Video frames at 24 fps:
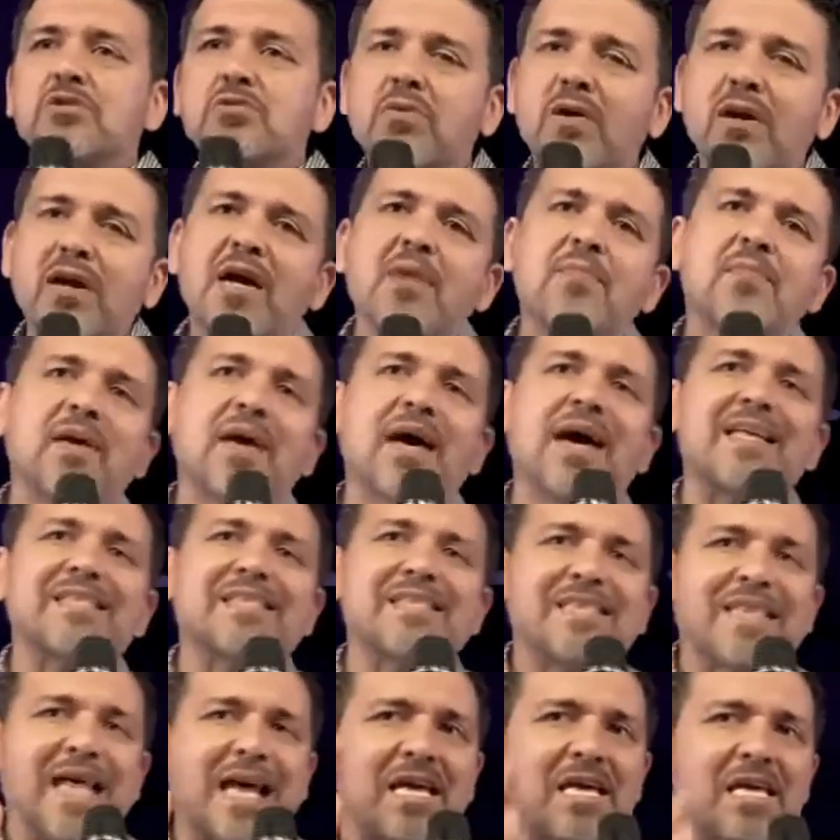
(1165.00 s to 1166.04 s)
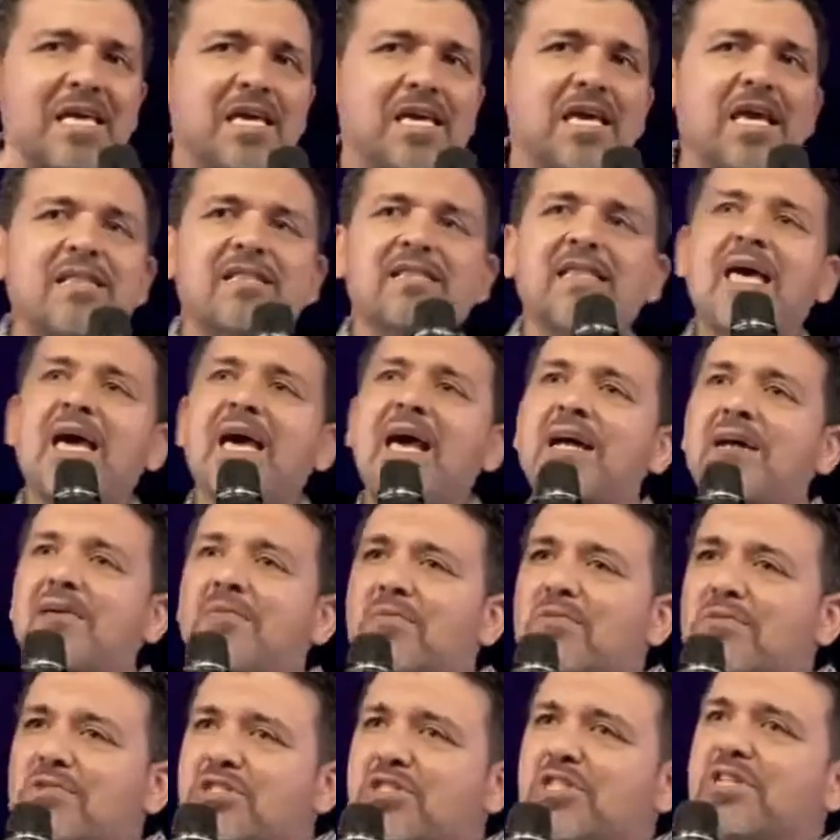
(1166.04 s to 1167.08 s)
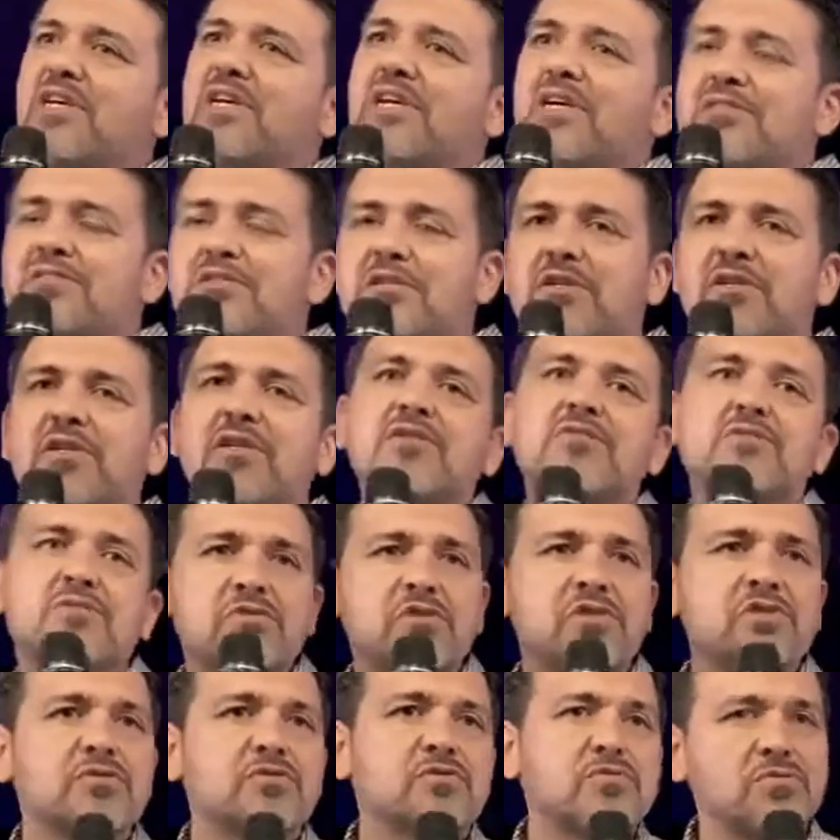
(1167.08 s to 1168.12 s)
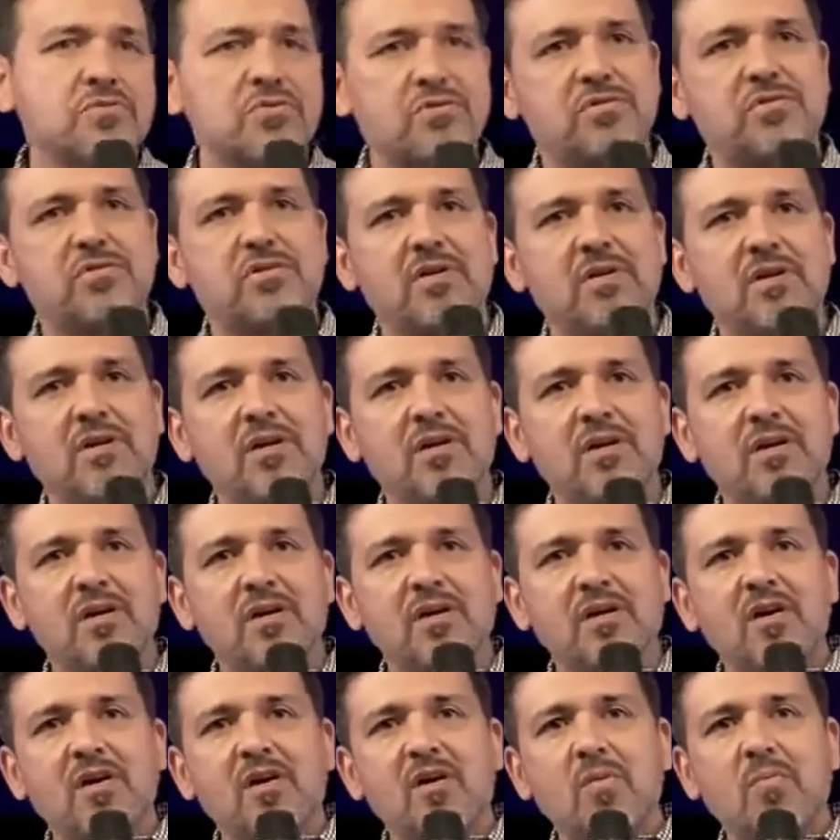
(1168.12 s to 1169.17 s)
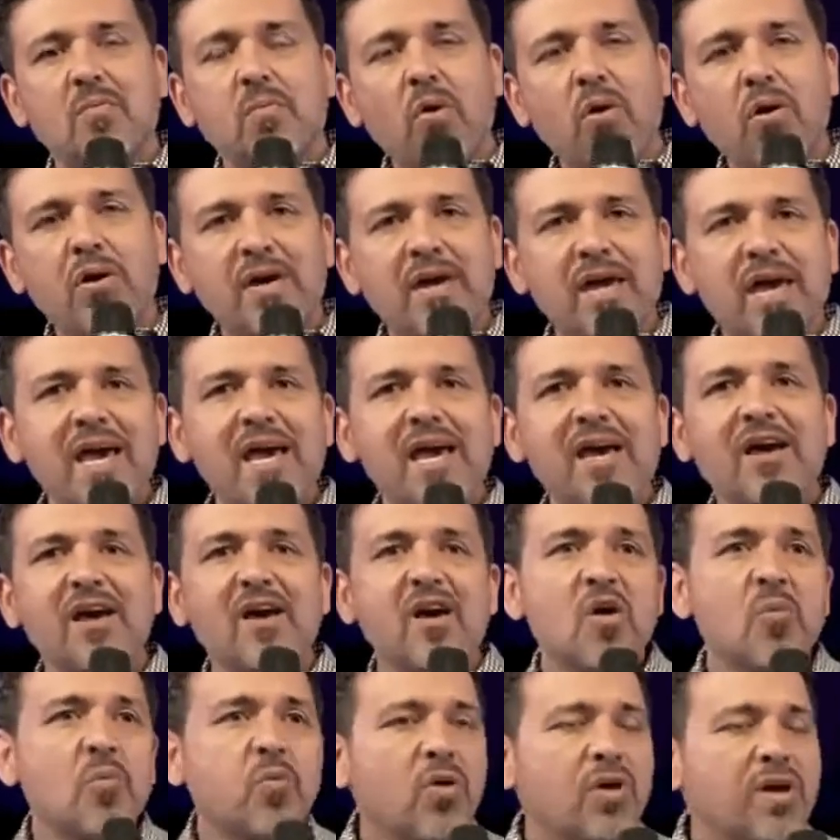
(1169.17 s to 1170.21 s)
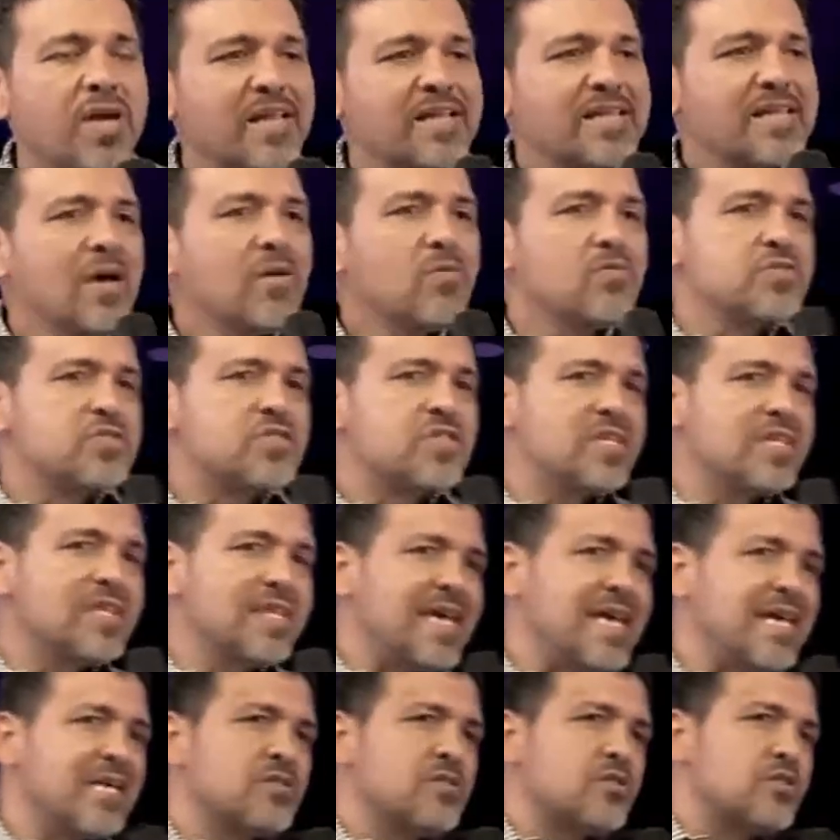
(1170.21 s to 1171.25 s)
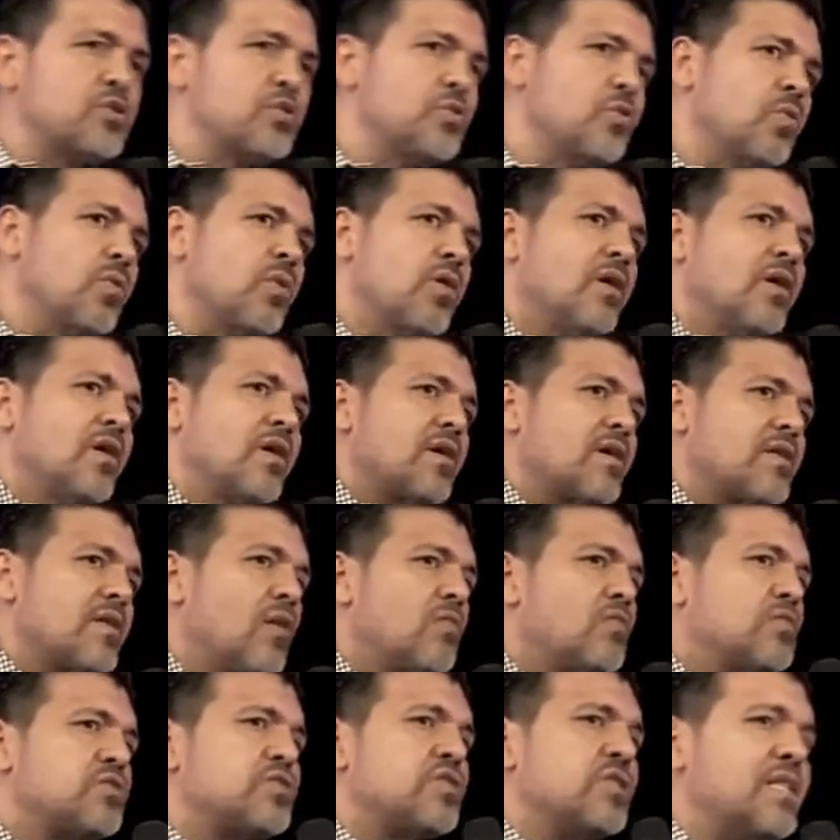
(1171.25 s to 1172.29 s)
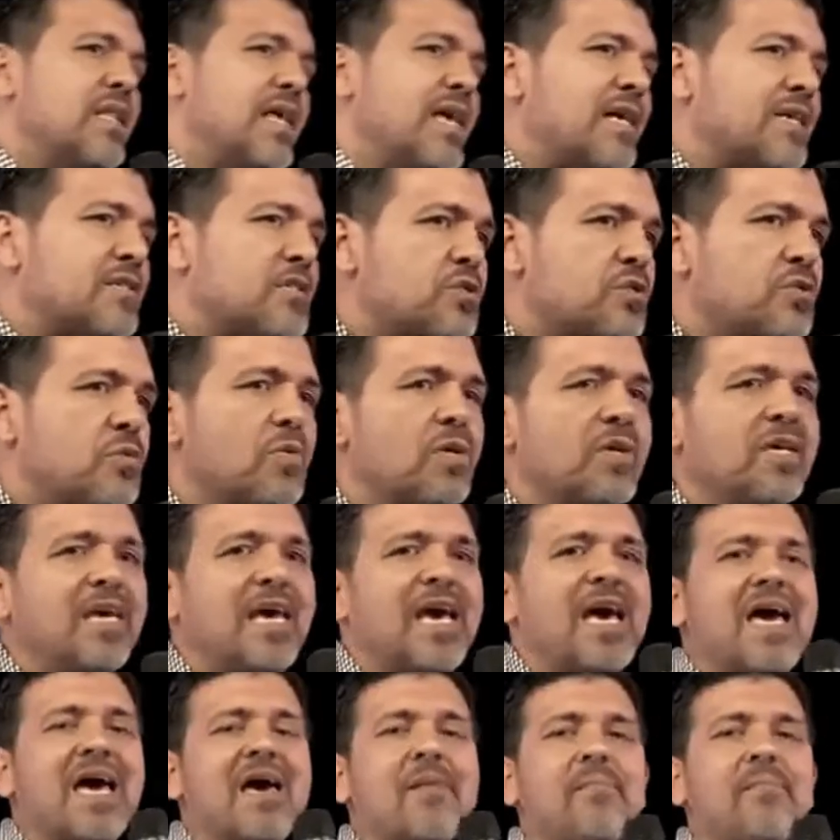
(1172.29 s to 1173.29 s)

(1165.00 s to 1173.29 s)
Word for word: na sua caminhada daqui até o dia de Cristo Jesus. Por quê? Porque tem um silêncio, tem um silêncio que